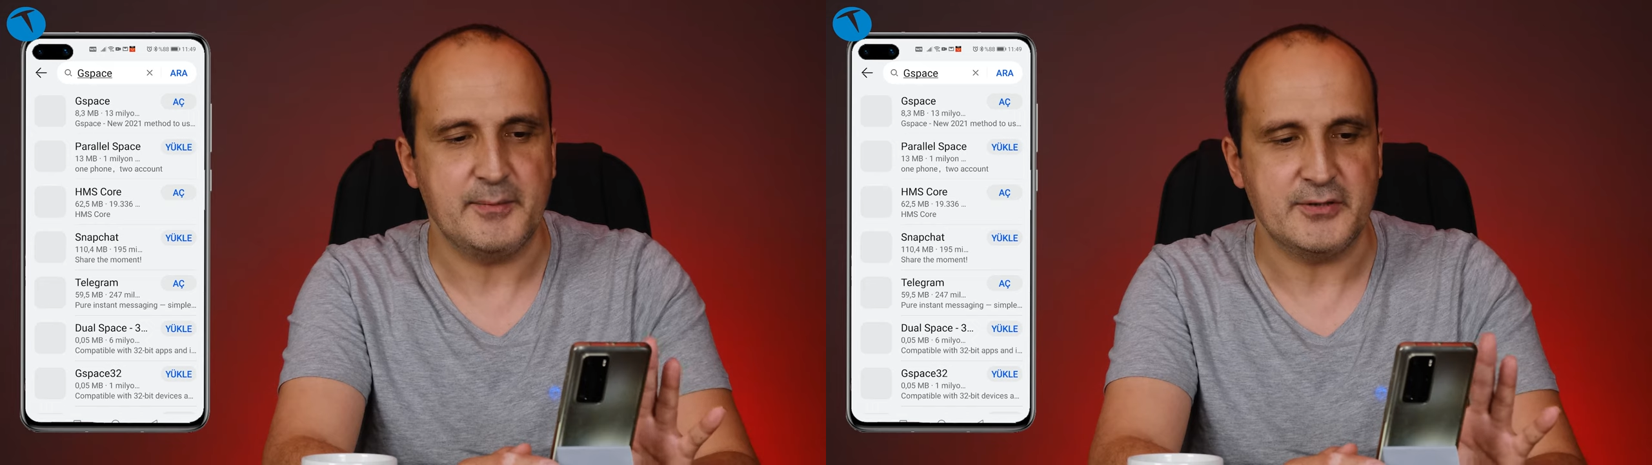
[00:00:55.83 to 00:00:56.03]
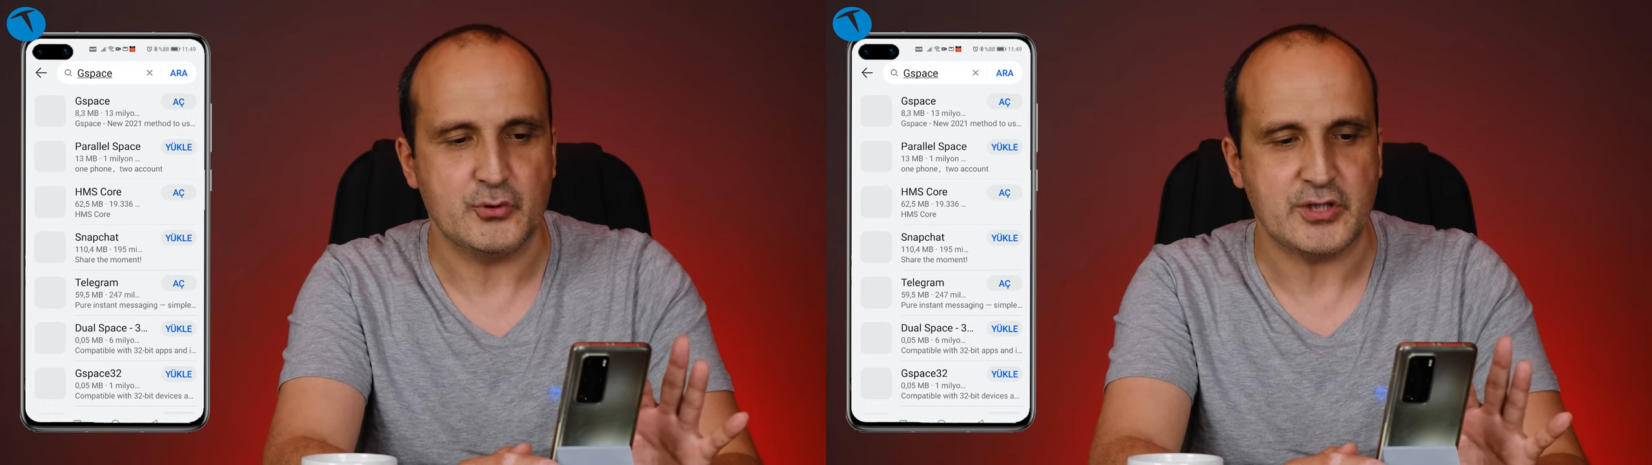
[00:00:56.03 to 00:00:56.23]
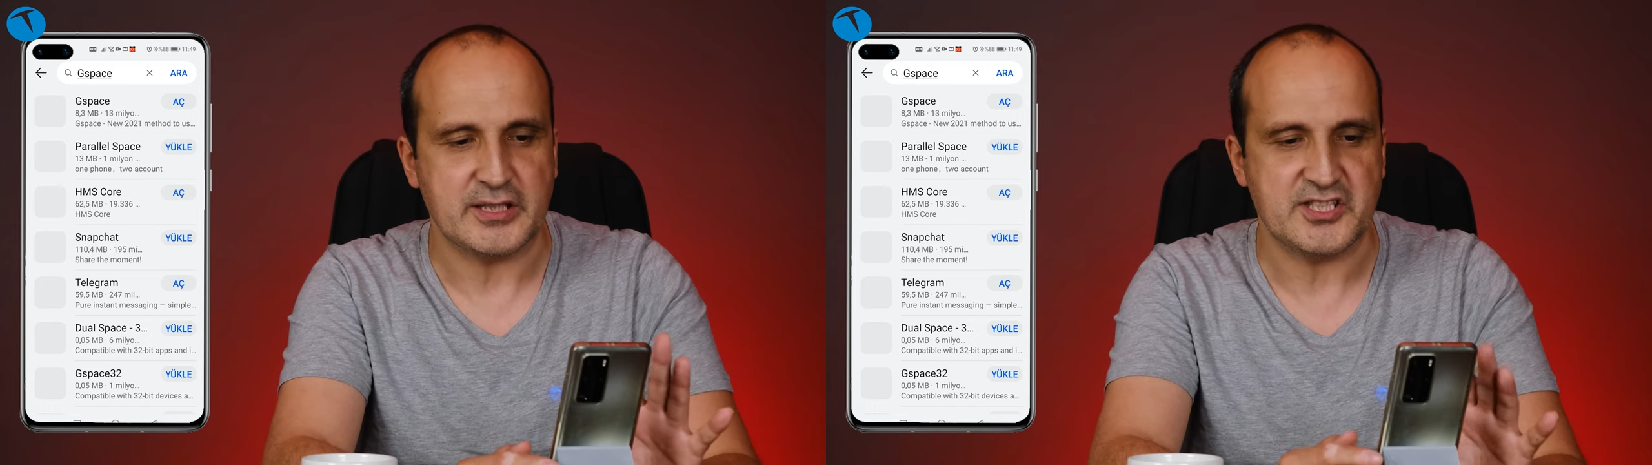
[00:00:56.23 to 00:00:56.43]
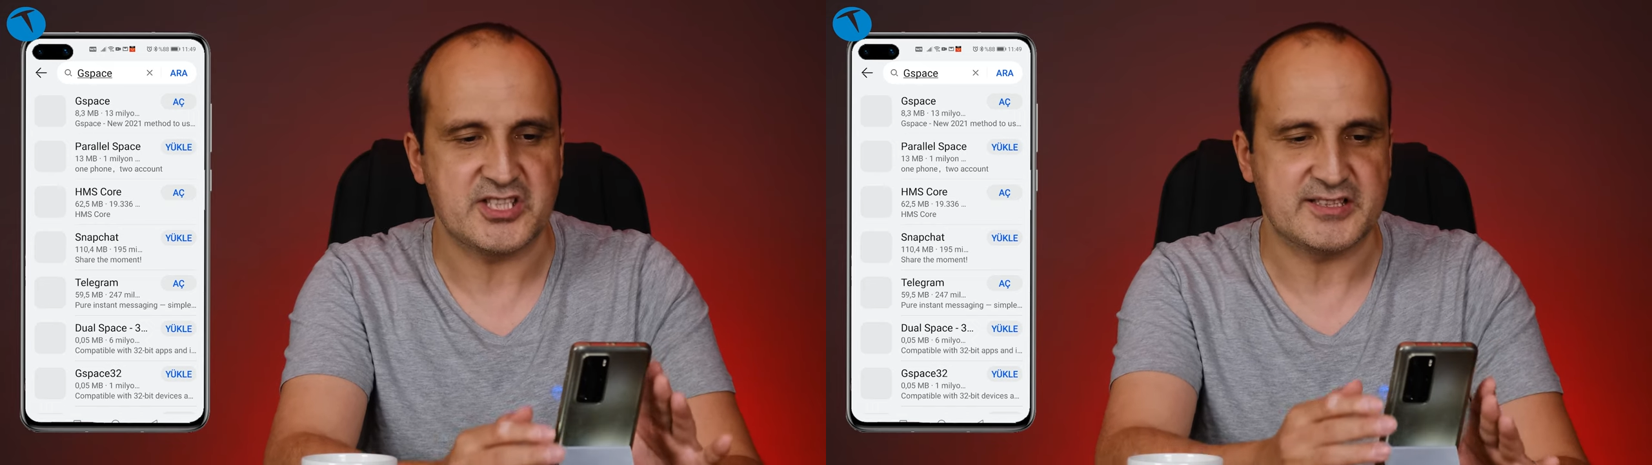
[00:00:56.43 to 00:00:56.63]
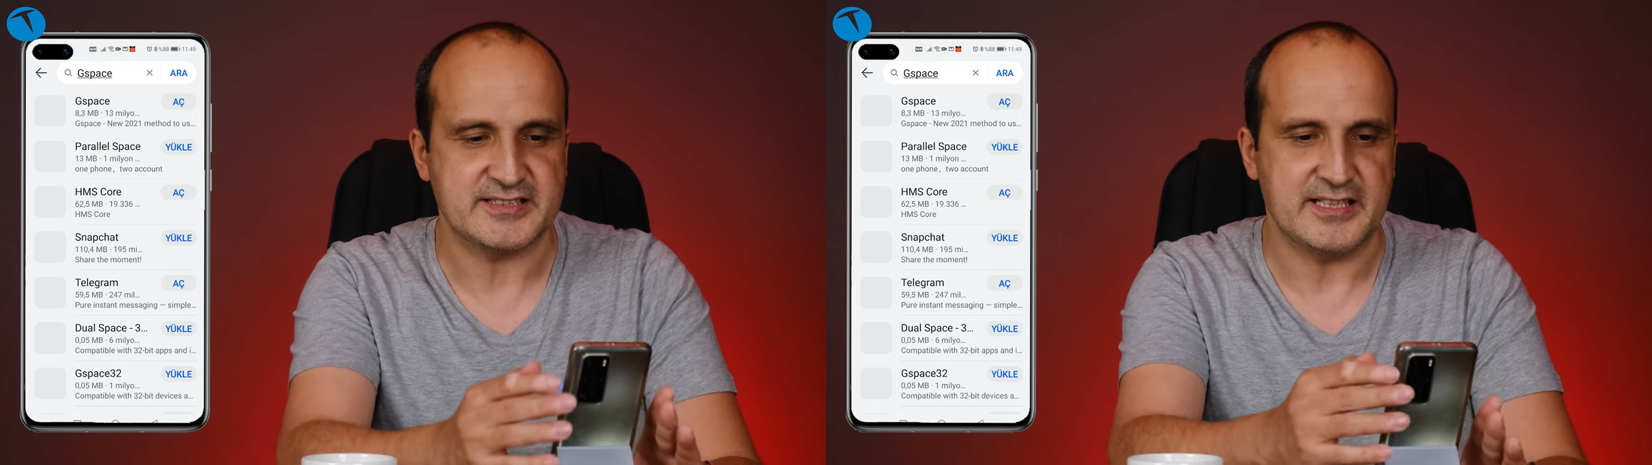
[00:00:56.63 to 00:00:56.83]
hemen yukarıda
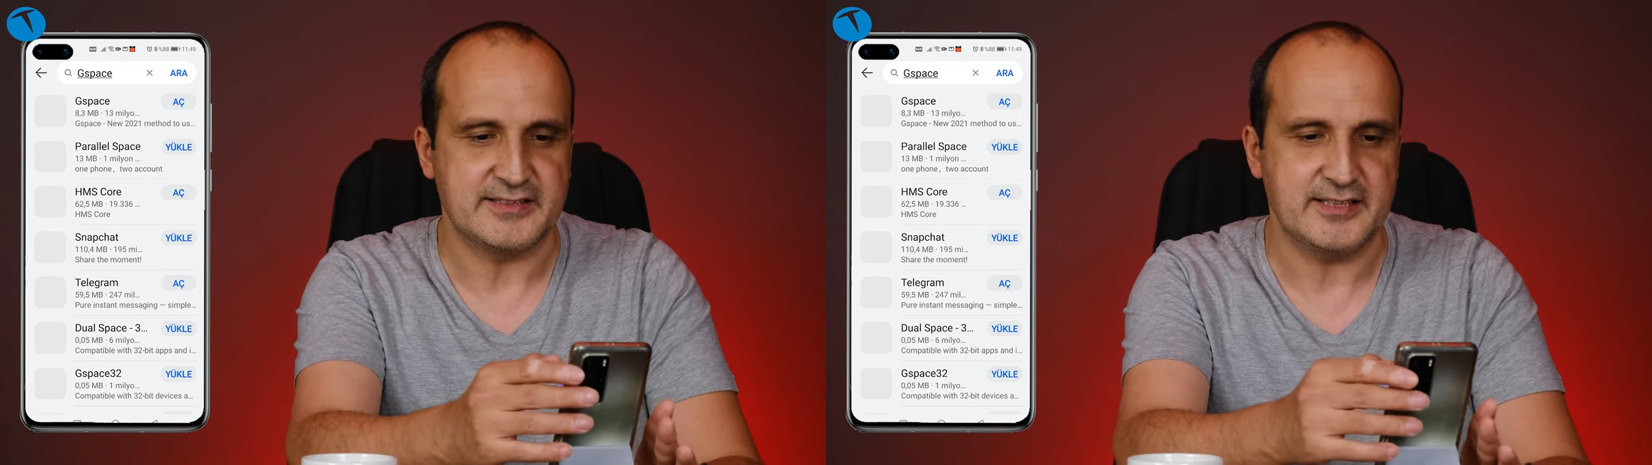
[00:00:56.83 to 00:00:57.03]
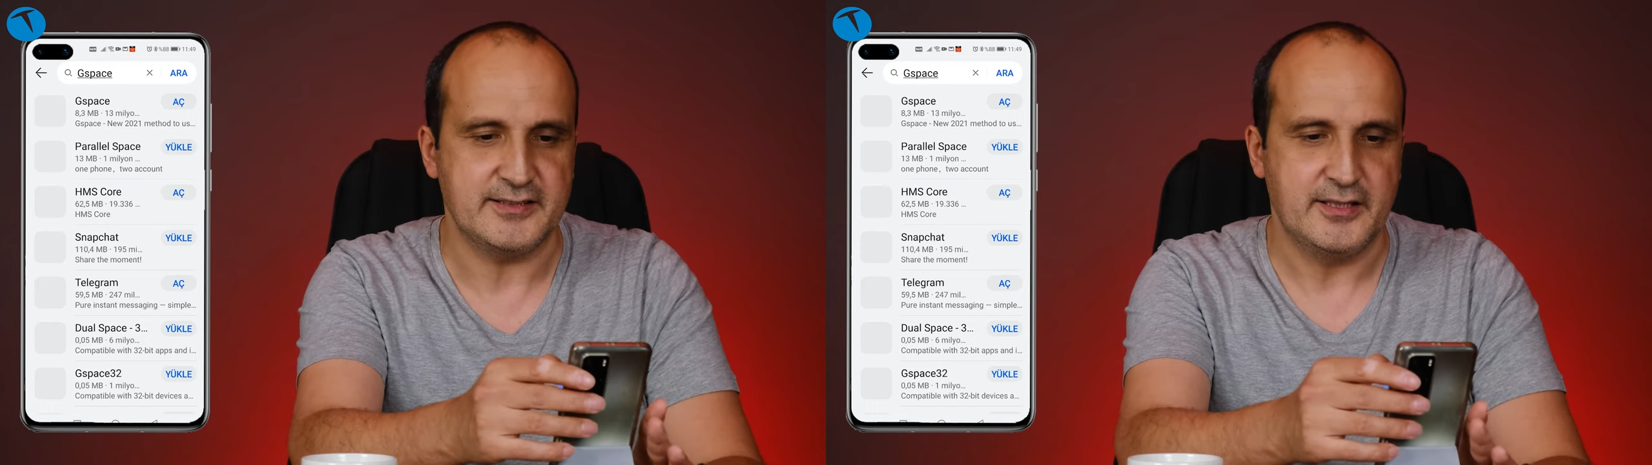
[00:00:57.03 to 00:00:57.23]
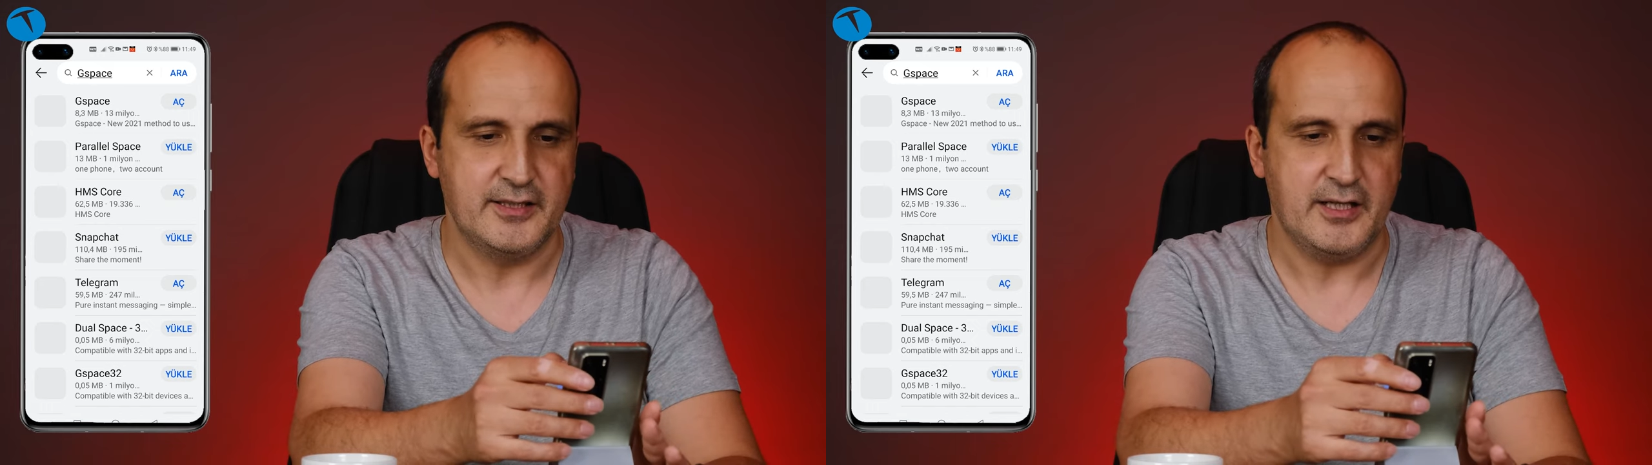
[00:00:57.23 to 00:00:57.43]
çıktı zaten.